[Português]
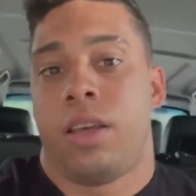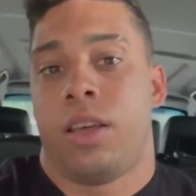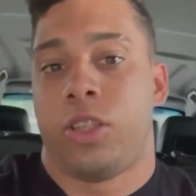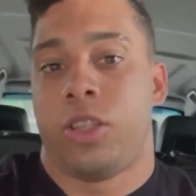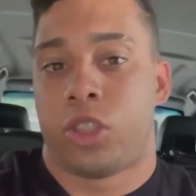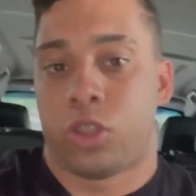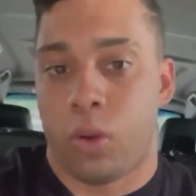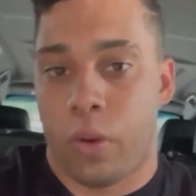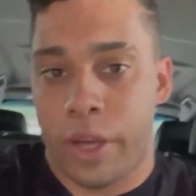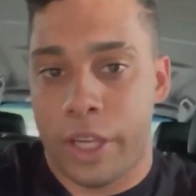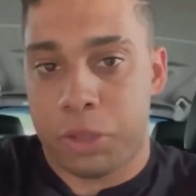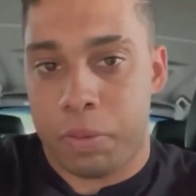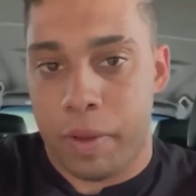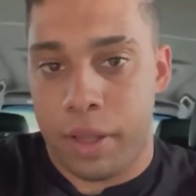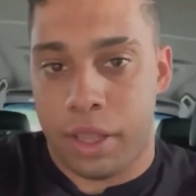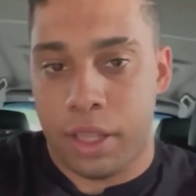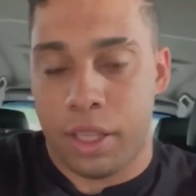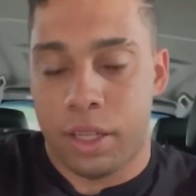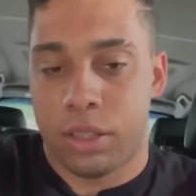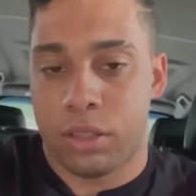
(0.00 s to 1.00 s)
Estou
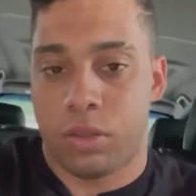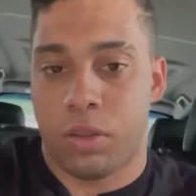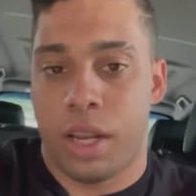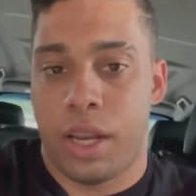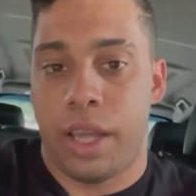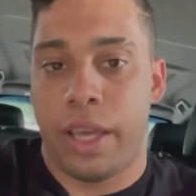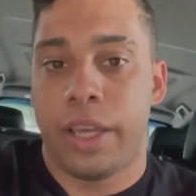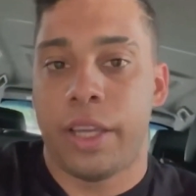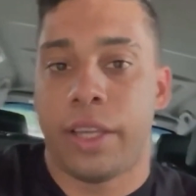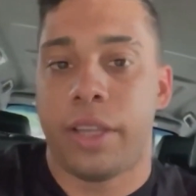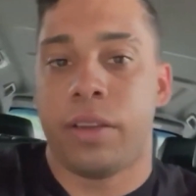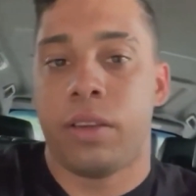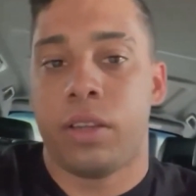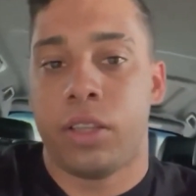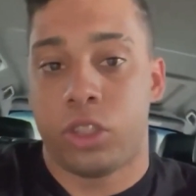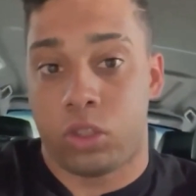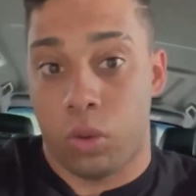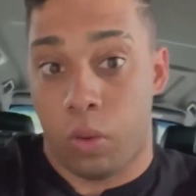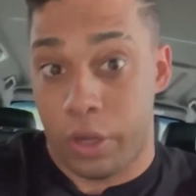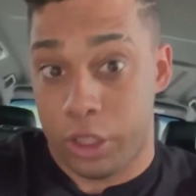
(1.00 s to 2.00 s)
respeitando a lei,
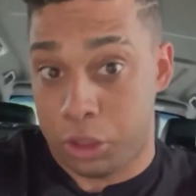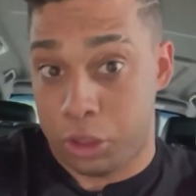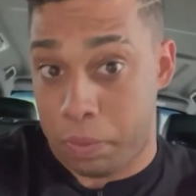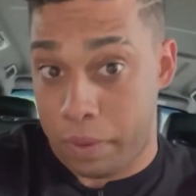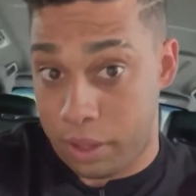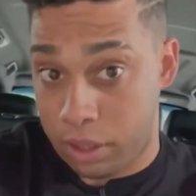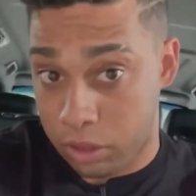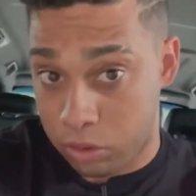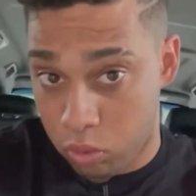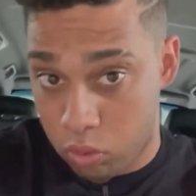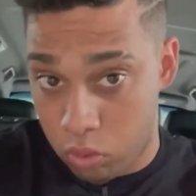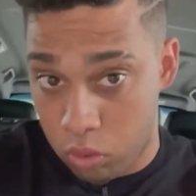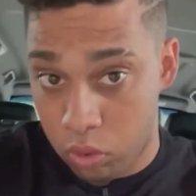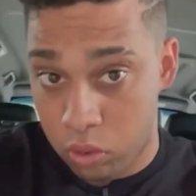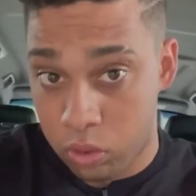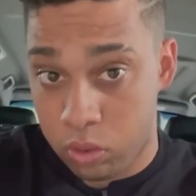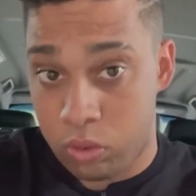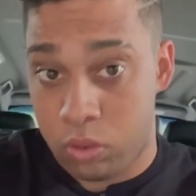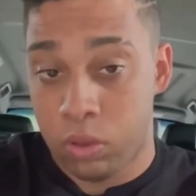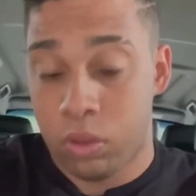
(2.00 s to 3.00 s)
estou respeitando o
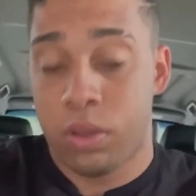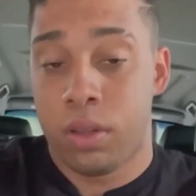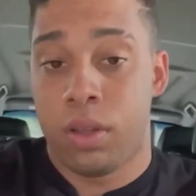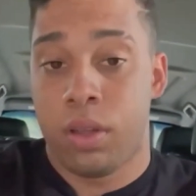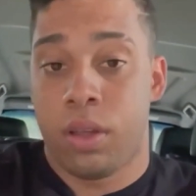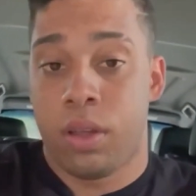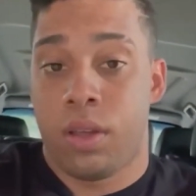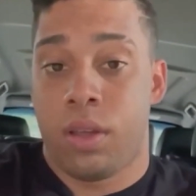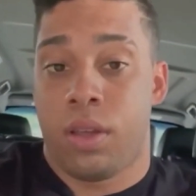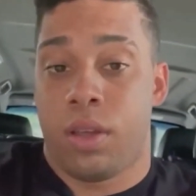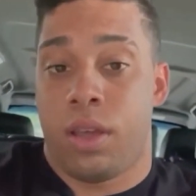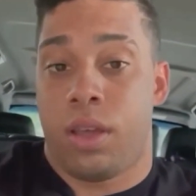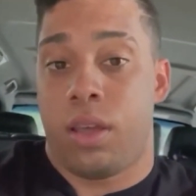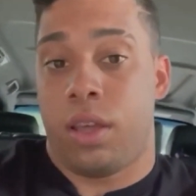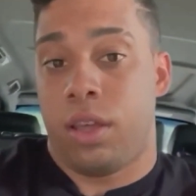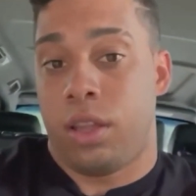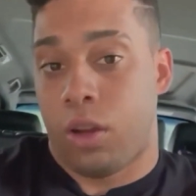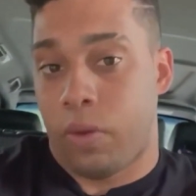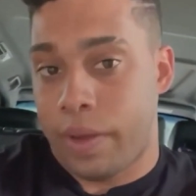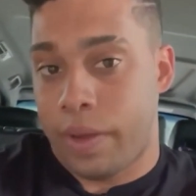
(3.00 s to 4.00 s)
culto
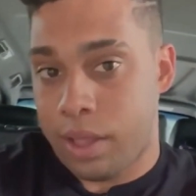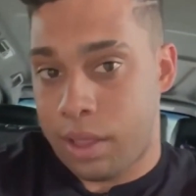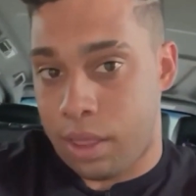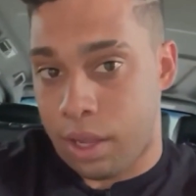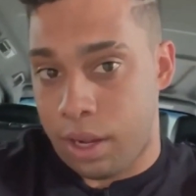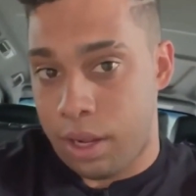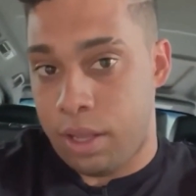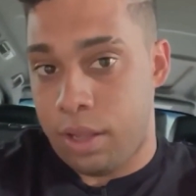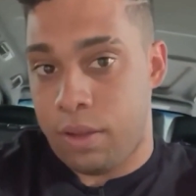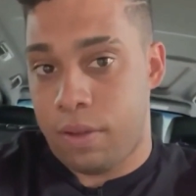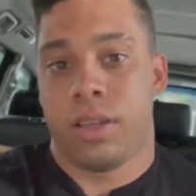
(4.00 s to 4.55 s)
e não entrei.